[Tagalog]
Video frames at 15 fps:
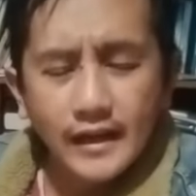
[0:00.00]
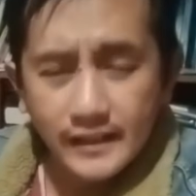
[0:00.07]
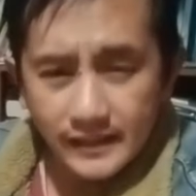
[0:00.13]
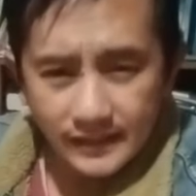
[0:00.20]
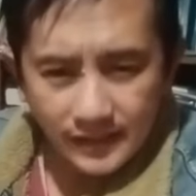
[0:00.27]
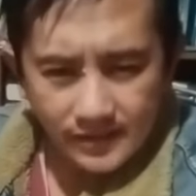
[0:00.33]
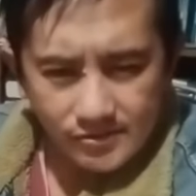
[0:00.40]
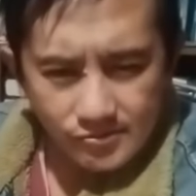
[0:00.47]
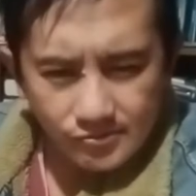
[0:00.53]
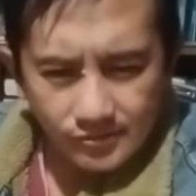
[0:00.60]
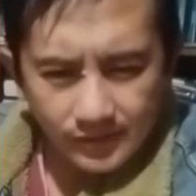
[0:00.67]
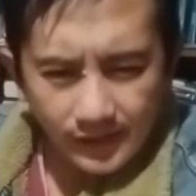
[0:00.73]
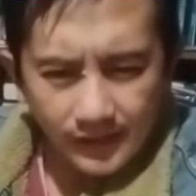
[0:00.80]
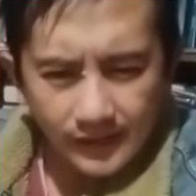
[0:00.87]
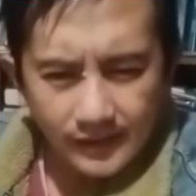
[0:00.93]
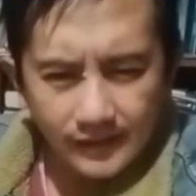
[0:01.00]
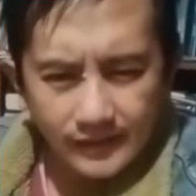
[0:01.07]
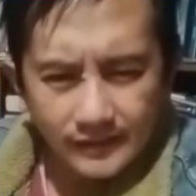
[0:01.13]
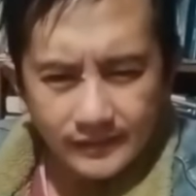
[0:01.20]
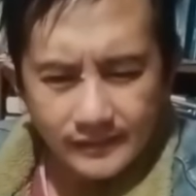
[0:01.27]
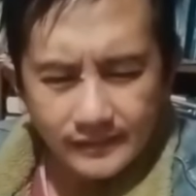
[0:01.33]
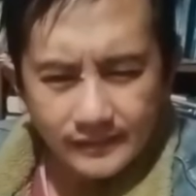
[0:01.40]
Anya ti rason
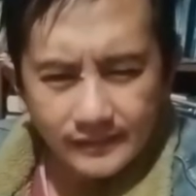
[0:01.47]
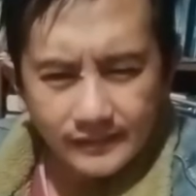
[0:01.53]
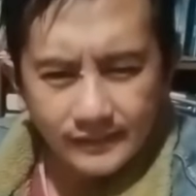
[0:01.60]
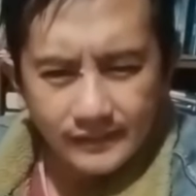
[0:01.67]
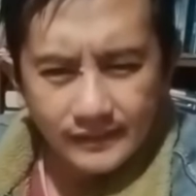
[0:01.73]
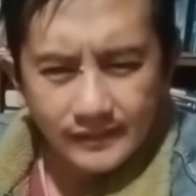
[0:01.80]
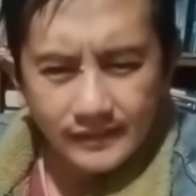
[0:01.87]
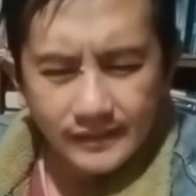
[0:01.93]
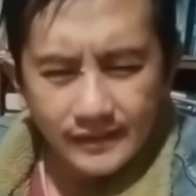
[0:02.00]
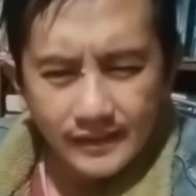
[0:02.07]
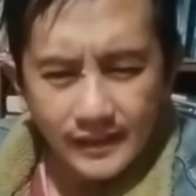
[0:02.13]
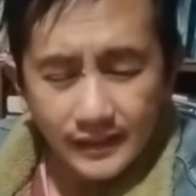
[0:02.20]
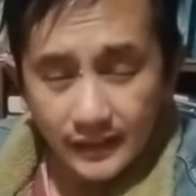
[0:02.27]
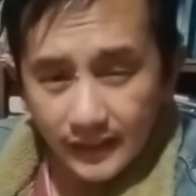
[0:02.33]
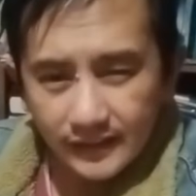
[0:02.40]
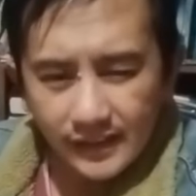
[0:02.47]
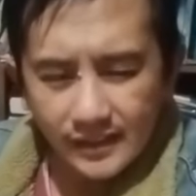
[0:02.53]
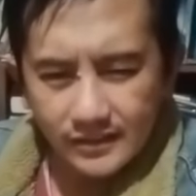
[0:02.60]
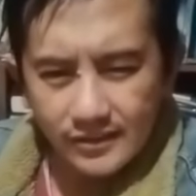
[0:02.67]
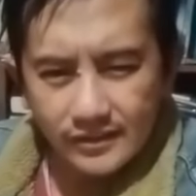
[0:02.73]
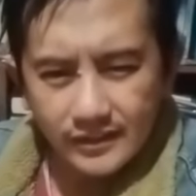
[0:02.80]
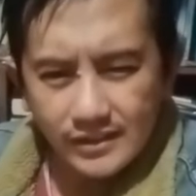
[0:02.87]
nga
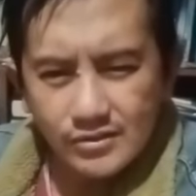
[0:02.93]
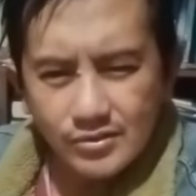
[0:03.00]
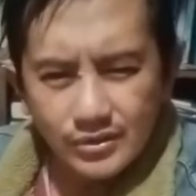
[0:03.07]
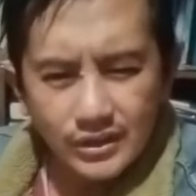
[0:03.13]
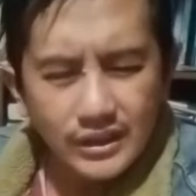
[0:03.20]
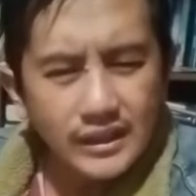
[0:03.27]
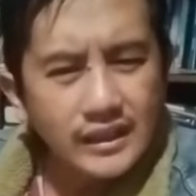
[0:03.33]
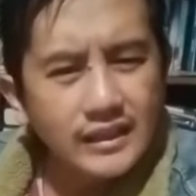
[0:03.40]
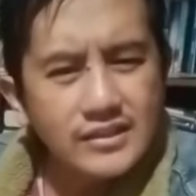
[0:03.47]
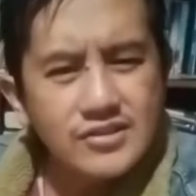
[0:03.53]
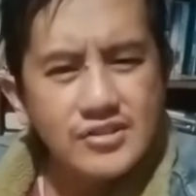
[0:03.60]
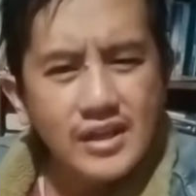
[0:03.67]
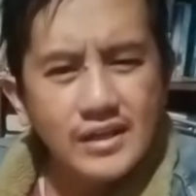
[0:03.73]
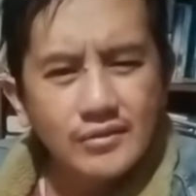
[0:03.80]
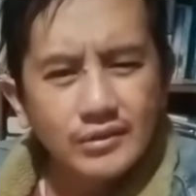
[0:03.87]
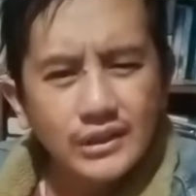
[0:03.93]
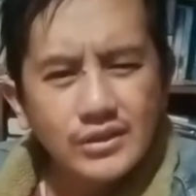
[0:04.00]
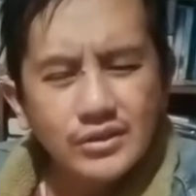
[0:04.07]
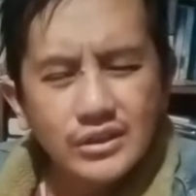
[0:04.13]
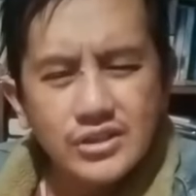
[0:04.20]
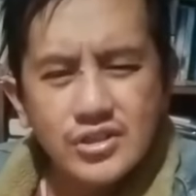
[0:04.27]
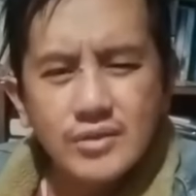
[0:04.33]
itaktakder tayo, iti ginakristyano
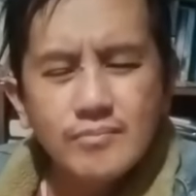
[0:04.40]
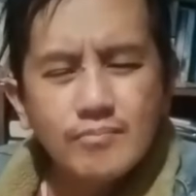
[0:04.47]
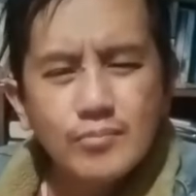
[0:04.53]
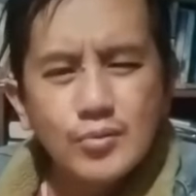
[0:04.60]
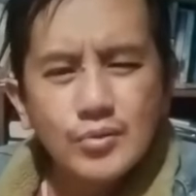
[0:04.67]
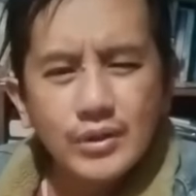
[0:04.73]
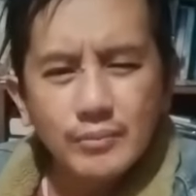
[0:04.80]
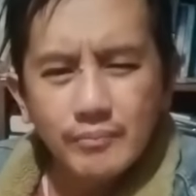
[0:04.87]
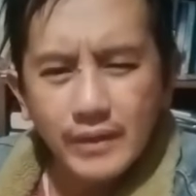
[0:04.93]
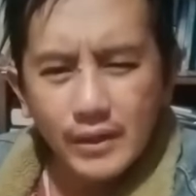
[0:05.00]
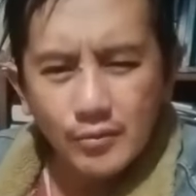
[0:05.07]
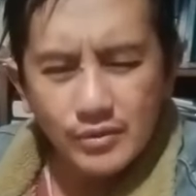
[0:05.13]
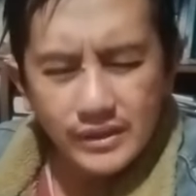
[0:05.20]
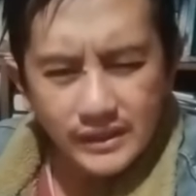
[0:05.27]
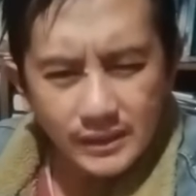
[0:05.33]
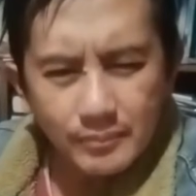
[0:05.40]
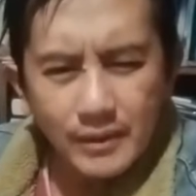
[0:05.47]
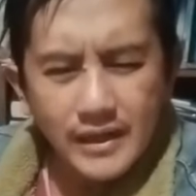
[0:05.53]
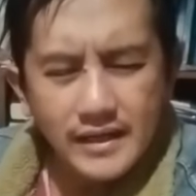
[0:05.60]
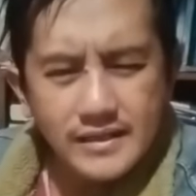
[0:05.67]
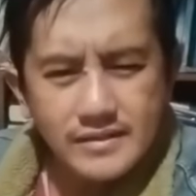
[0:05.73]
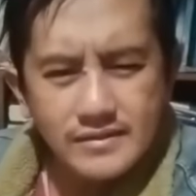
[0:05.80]
tayo, iti chimpo kan panawon iti
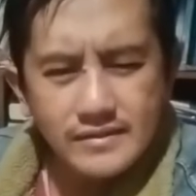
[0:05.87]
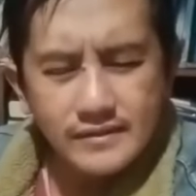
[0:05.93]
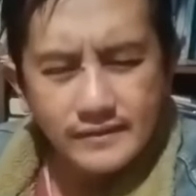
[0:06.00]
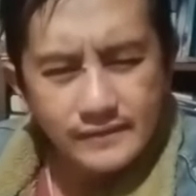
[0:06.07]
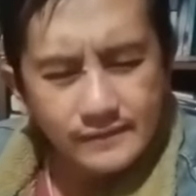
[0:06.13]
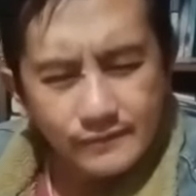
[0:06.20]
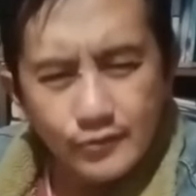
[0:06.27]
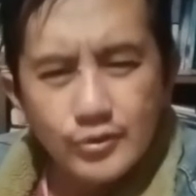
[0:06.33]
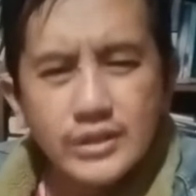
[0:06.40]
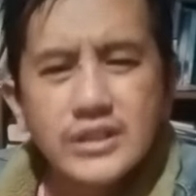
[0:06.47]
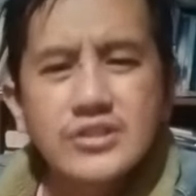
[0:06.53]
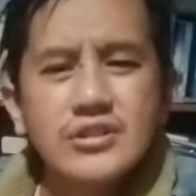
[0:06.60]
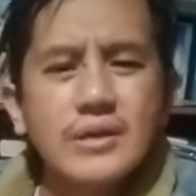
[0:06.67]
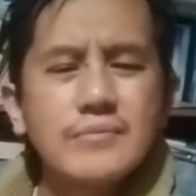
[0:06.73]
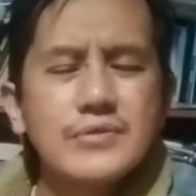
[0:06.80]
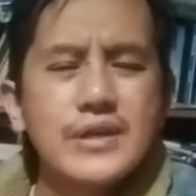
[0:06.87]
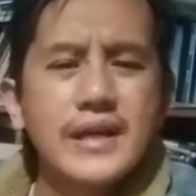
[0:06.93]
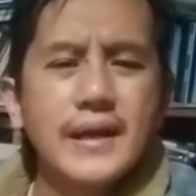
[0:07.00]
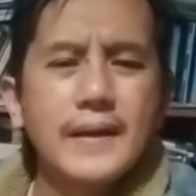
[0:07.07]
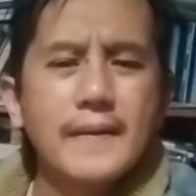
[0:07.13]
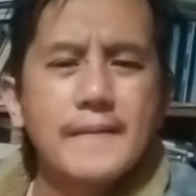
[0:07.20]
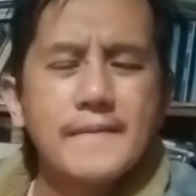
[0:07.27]
padas. For His name's
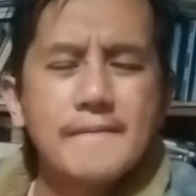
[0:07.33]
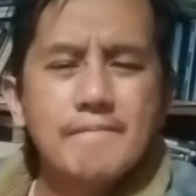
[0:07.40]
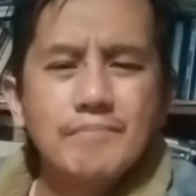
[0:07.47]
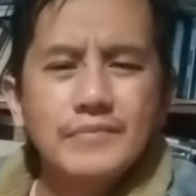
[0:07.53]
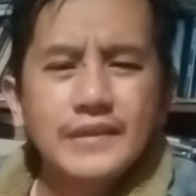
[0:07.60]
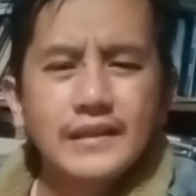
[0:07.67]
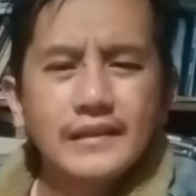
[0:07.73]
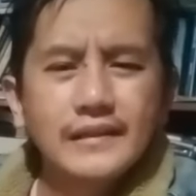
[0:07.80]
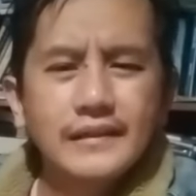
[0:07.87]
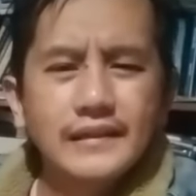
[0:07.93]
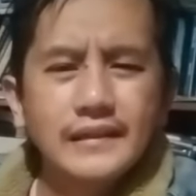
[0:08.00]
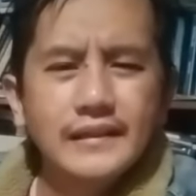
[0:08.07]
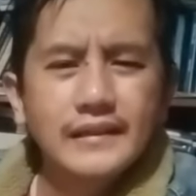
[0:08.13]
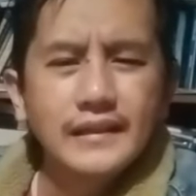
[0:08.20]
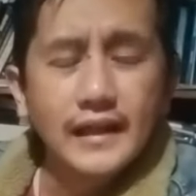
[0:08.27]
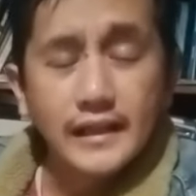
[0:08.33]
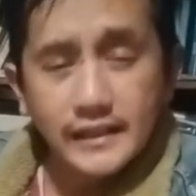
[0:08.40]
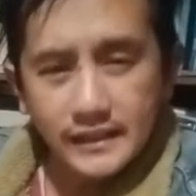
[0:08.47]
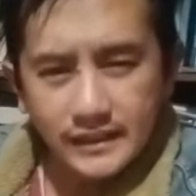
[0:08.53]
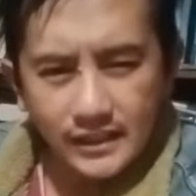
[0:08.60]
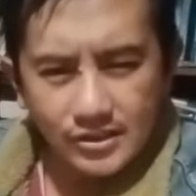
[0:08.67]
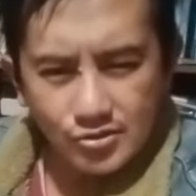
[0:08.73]
sake.
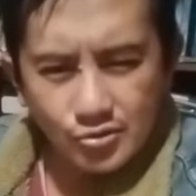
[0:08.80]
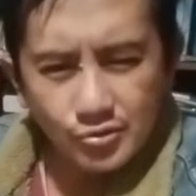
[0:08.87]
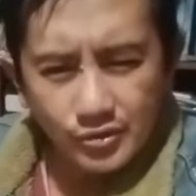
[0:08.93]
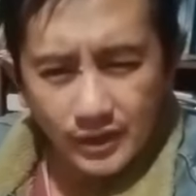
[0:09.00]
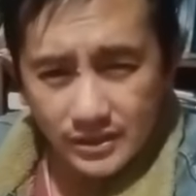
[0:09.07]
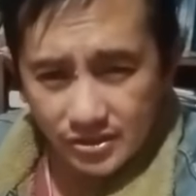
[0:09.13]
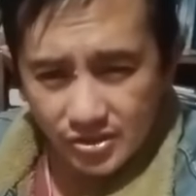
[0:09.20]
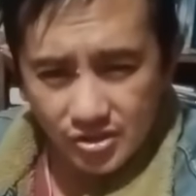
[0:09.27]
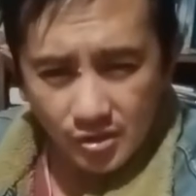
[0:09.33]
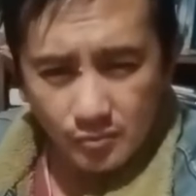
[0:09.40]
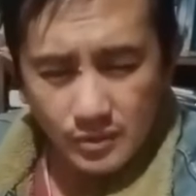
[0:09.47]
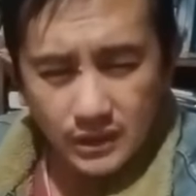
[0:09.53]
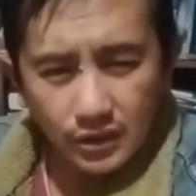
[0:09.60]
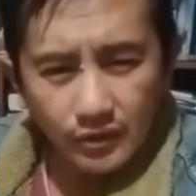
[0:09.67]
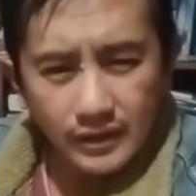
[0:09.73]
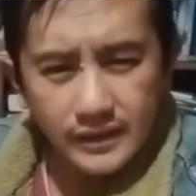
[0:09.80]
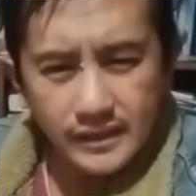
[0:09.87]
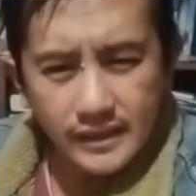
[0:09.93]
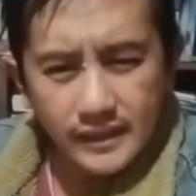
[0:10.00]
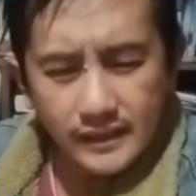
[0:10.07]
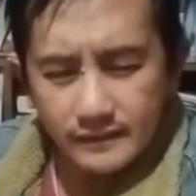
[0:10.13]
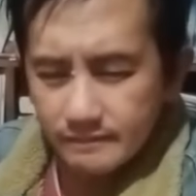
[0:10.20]
Anya ti rason nga agsuserbi tayo
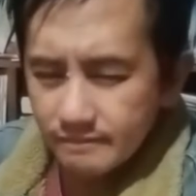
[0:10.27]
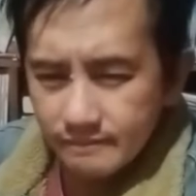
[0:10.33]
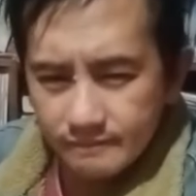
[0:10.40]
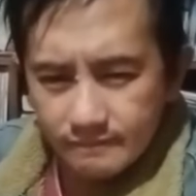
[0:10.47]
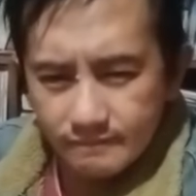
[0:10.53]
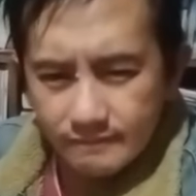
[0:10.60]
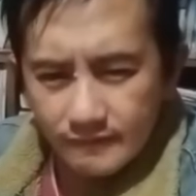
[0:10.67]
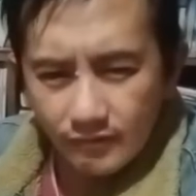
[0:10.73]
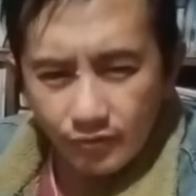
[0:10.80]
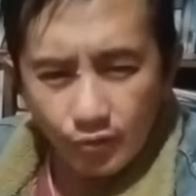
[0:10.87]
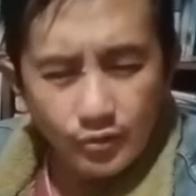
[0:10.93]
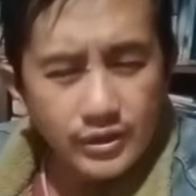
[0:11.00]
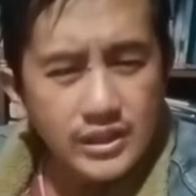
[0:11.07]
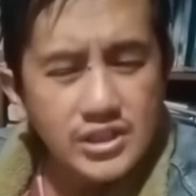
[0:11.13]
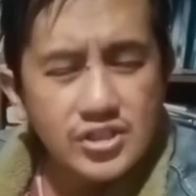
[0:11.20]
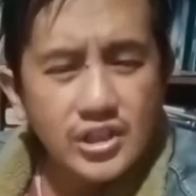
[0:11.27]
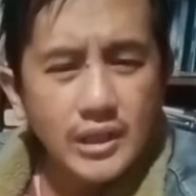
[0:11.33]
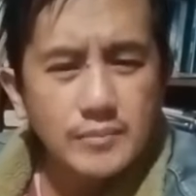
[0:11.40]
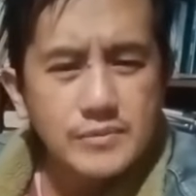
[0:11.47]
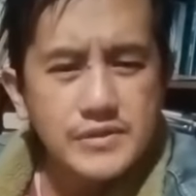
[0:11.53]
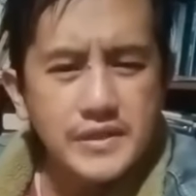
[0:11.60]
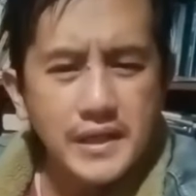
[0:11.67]
kanya na. For His
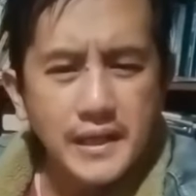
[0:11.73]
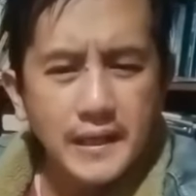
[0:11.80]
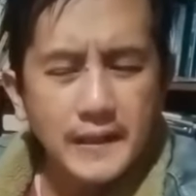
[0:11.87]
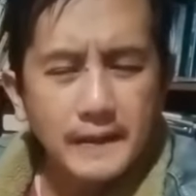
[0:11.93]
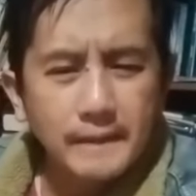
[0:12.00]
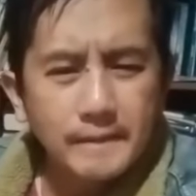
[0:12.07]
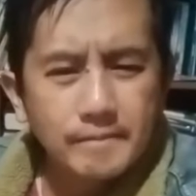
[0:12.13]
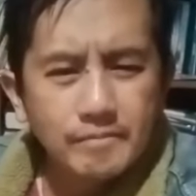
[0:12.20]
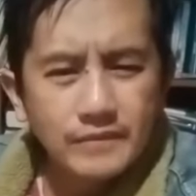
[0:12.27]
name's sake.